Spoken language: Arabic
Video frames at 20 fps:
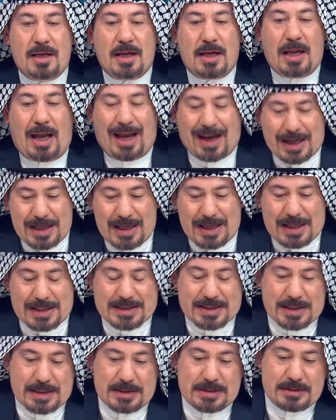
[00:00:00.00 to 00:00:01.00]

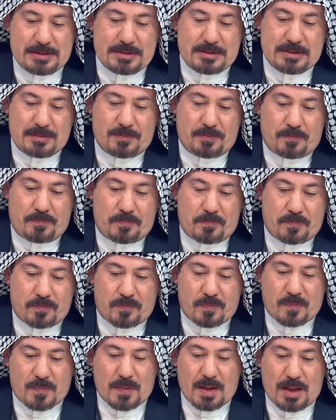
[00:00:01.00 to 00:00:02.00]
حقيقة
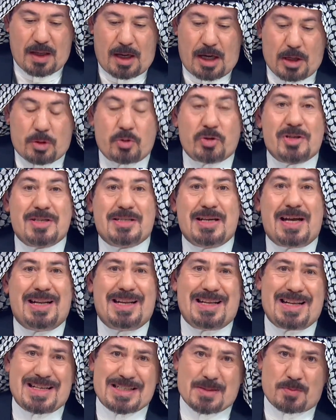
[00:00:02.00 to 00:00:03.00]
اكو رسالة
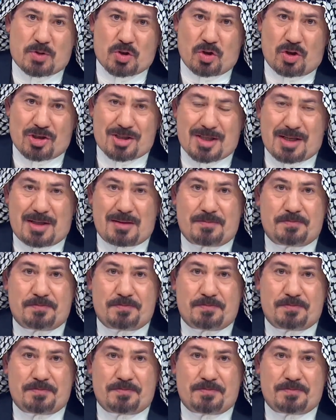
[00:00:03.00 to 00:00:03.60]
لازم توصل